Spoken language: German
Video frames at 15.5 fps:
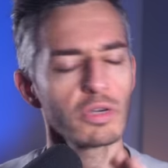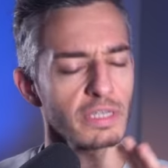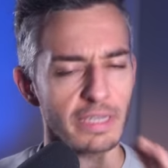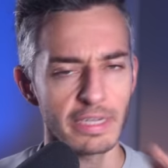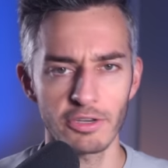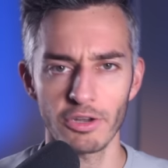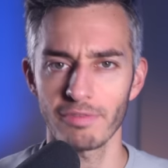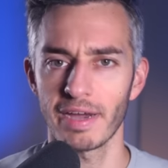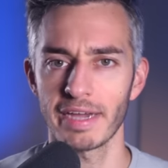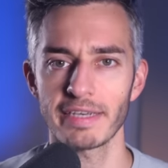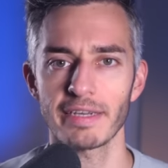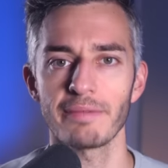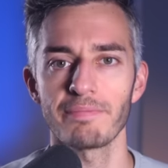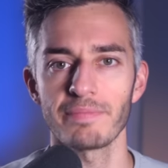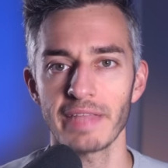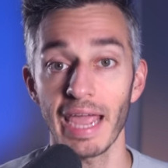Und es geht noch weiter.
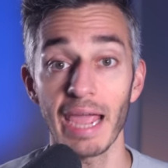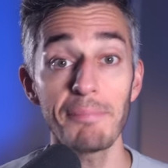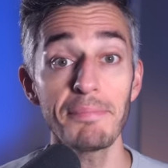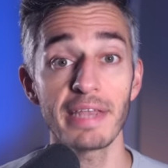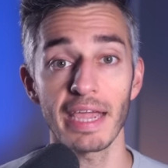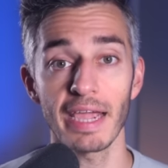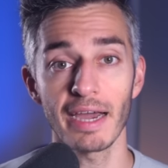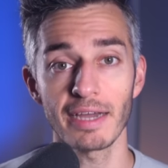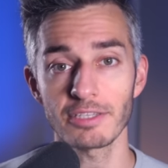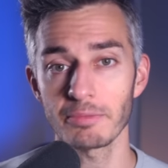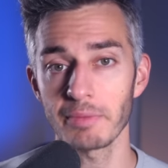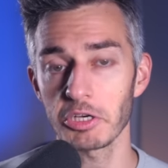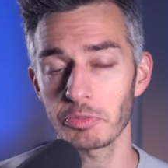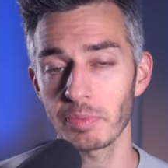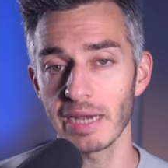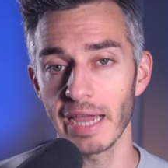Der MDR zum
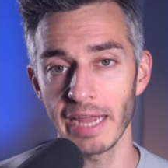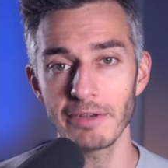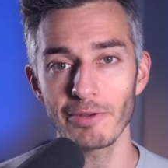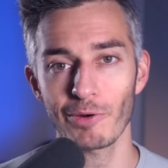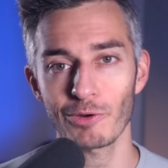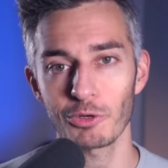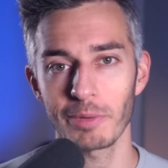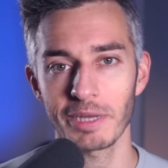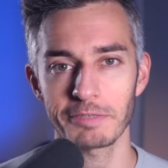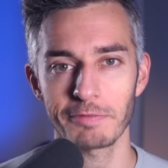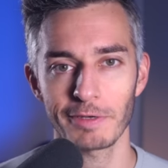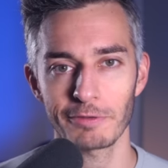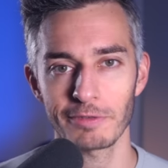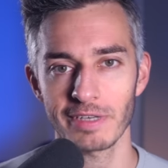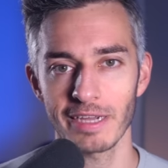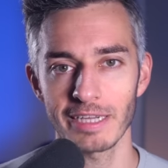Beispiel Ende Oktober
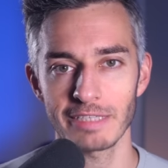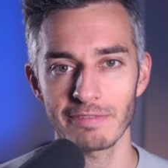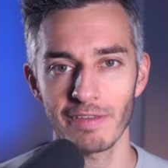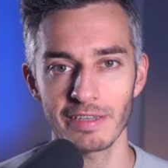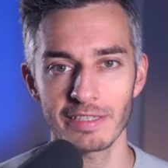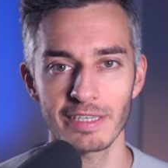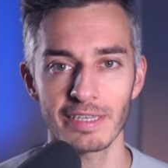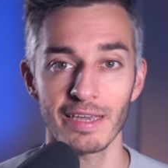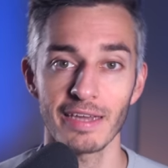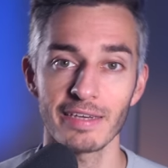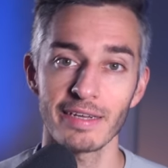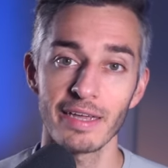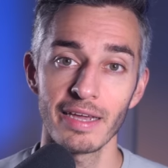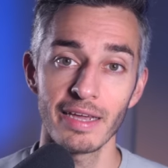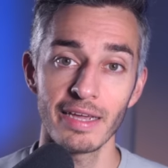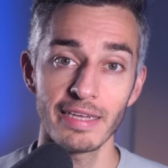2023 eine
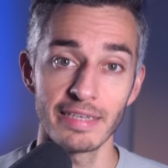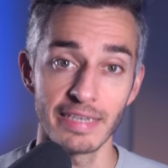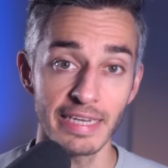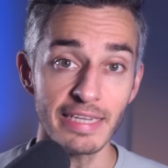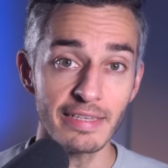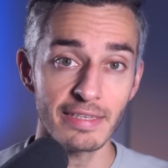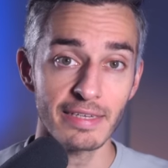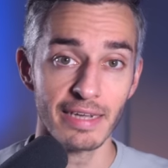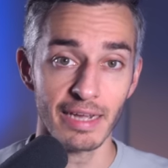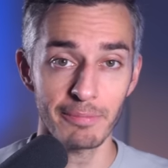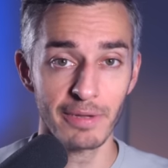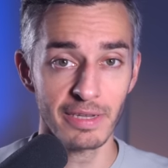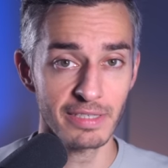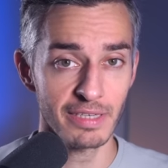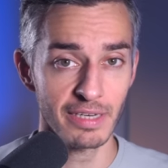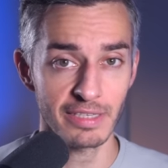nicht
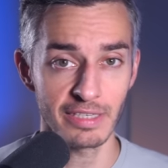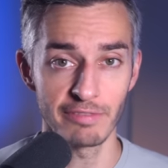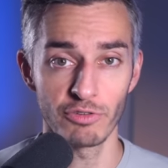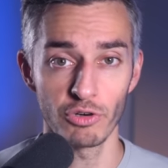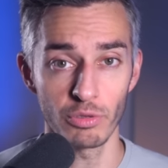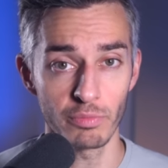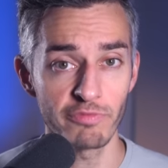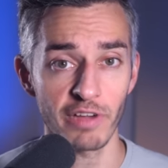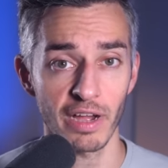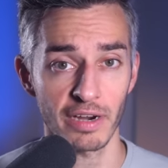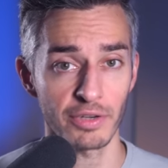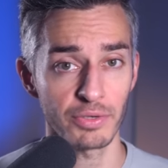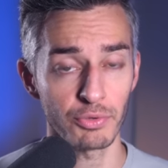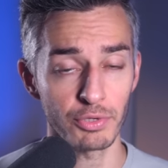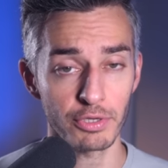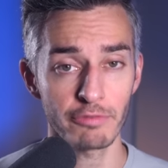repräsentative
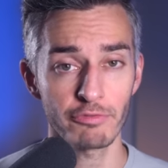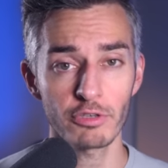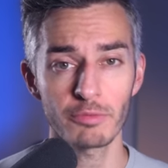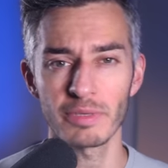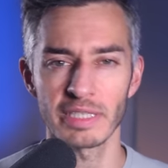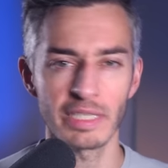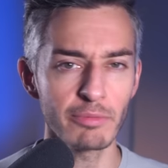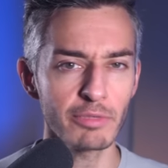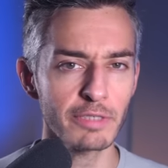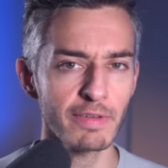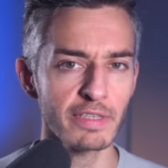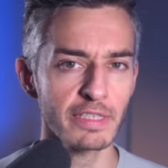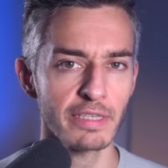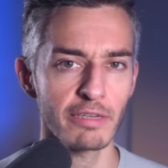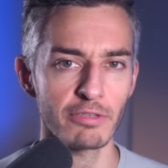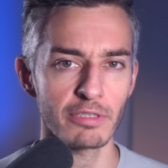Umfrage durchgeführt mit
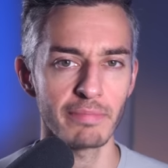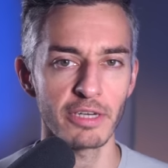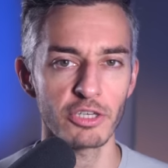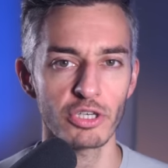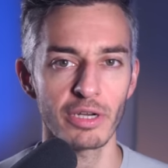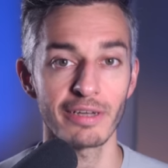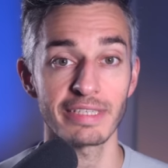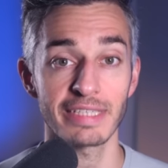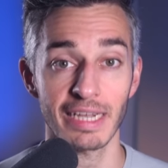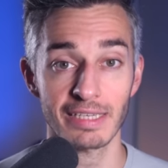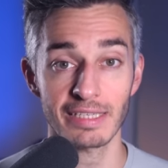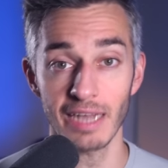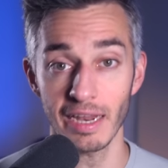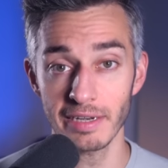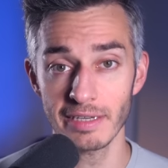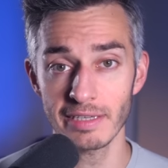27.000 Menschen aus
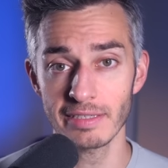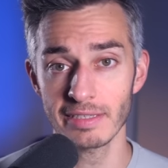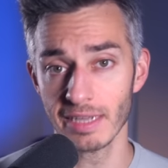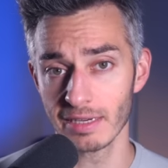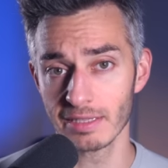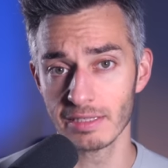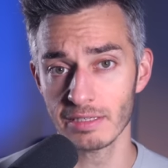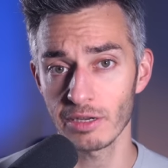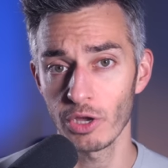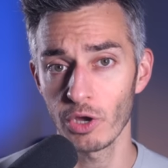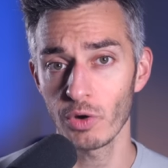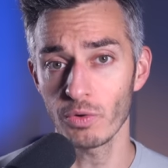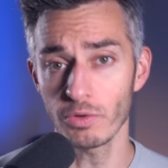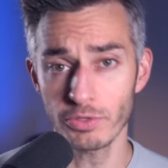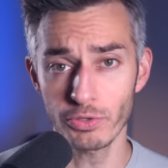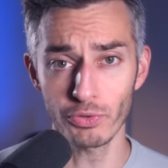Sachsen-Anhalt, Sachsen
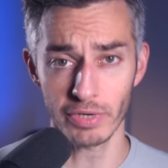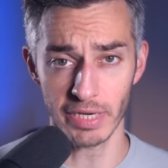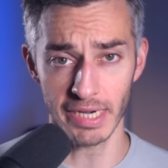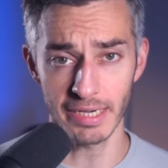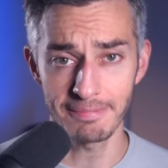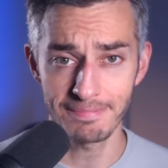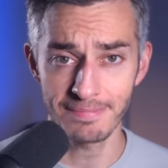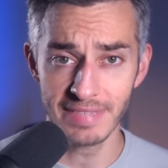und Thüringen.